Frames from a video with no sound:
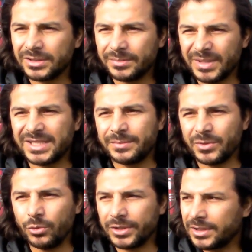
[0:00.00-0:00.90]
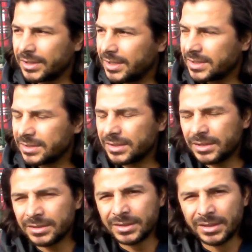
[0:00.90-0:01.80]
E, basit bir gol yedik aslında.
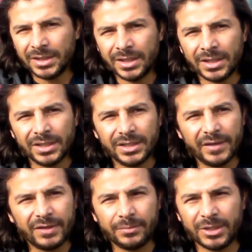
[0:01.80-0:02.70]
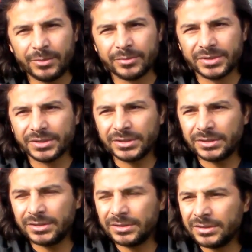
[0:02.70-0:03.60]
E, devreyi 1-1 bitirdik.